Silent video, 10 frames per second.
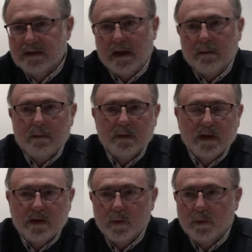hablamos de
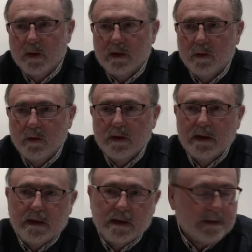agricultura
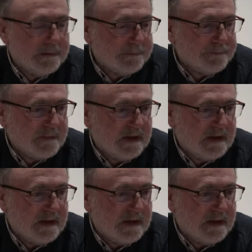ecológica en,